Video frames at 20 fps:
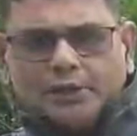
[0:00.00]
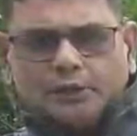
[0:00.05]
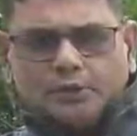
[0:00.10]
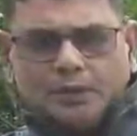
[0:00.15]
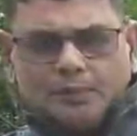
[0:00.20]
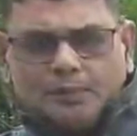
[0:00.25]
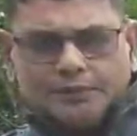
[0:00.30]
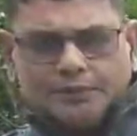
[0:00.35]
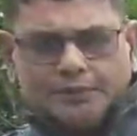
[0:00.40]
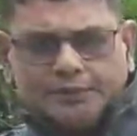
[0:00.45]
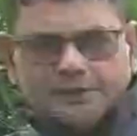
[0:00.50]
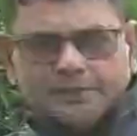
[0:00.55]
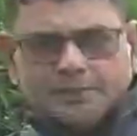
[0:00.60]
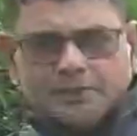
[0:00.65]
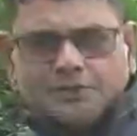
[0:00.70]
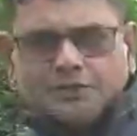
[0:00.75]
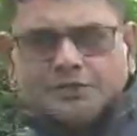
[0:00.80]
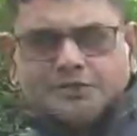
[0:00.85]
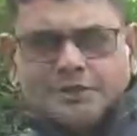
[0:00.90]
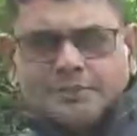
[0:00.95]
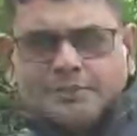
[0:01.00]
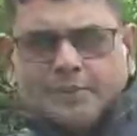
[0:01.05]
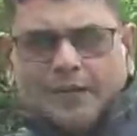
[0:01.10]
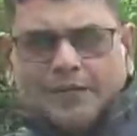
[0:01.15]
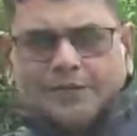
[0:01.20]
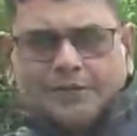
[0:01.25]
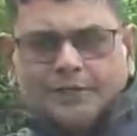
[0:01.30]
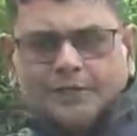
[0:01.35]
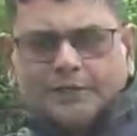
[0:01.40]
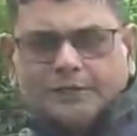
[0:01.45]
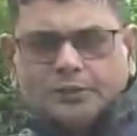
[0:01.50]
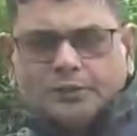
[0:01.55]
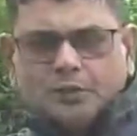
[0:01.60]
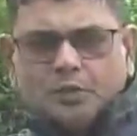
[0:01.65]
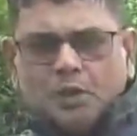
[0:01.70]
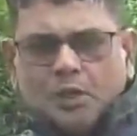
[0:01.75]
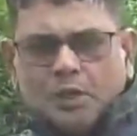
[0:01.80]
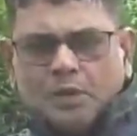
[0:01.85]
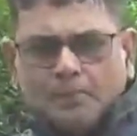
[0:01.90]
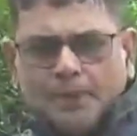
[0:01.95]
কিন্তু আপনি দেখতে পাচ্ছেন যে বাঁধটি কিন্তু
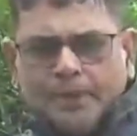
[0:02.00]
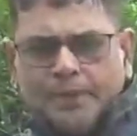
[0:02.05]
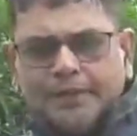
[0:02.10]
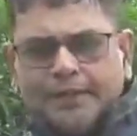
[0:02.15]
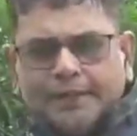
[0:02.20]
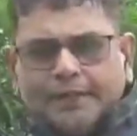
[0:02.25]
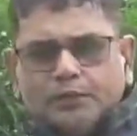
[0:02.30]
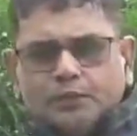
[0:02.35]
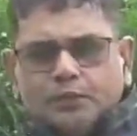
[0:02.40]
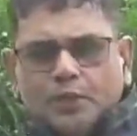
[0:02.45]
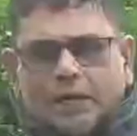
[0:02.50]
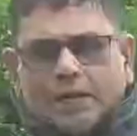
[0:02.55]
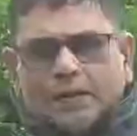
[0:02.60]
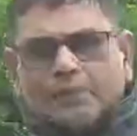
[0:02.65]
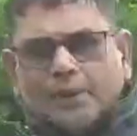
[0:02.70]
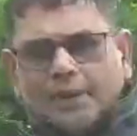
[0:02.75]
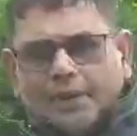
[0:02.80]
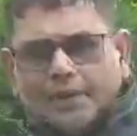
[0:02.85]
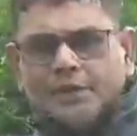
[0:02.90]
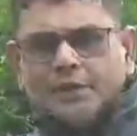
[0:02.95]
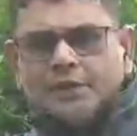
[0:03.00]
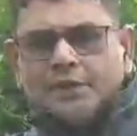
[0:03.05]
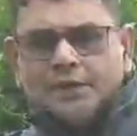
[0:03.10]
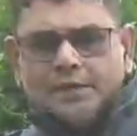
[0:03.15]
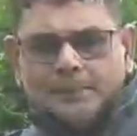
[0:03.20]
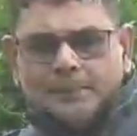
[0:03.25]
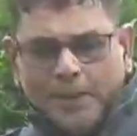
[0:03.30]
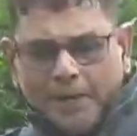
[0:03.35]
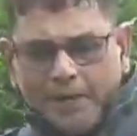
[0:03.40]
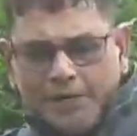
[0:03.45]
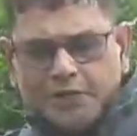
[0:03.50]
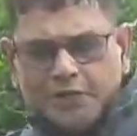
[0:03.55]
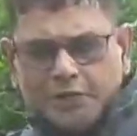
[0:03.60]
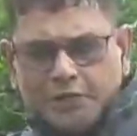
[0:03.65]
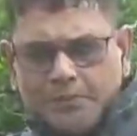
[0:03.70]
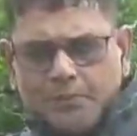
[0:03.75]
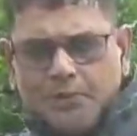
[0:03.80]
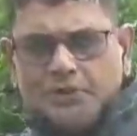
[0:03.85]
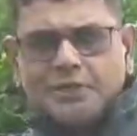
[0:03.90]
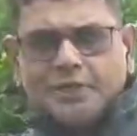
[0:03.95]
ভেঙে কিন্তু একেবারেই পানির সাথে
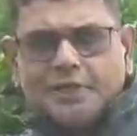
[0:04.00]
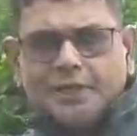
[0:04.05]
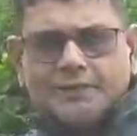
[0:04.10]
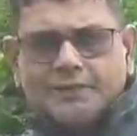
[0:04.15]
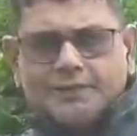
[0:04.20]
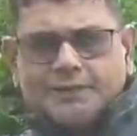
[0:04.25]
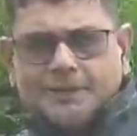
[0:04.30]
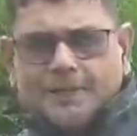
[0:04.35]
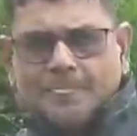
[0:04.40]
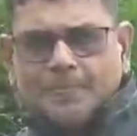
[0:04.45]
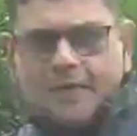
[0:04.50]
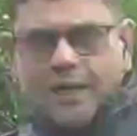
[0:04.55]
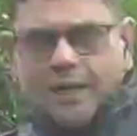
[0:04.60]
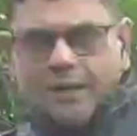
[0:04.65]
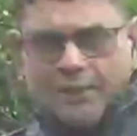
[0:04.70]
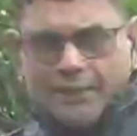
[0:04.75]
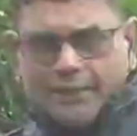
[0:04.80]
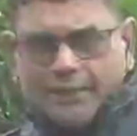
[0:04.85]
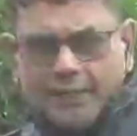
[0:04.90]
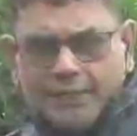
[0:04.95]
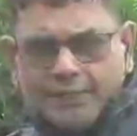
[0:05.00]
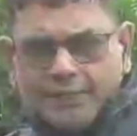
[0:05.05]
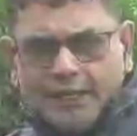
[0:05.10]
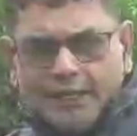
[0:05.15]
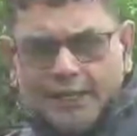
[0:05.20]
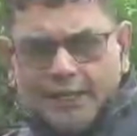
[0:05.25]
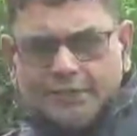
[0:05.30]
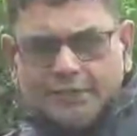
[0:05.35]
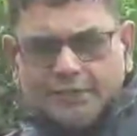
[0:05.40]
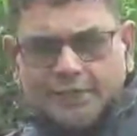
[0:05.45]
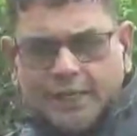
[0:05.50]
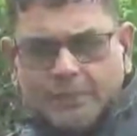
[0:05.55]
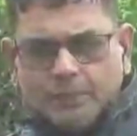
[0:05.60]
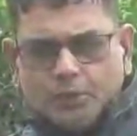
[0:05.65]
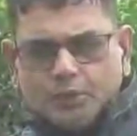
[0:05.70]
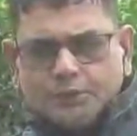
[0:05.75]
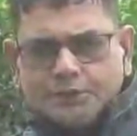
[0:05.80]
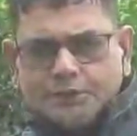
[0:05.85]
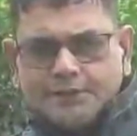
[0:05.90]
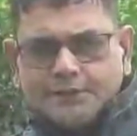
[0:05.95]
মিশে গেছে আমরা যেখানে দাঁড়িয়েছি তারা
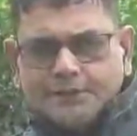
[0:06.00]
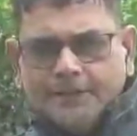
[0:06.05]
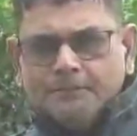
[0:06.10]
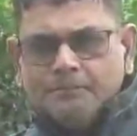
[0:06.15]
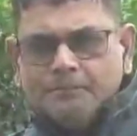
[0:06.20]
বলছেন যে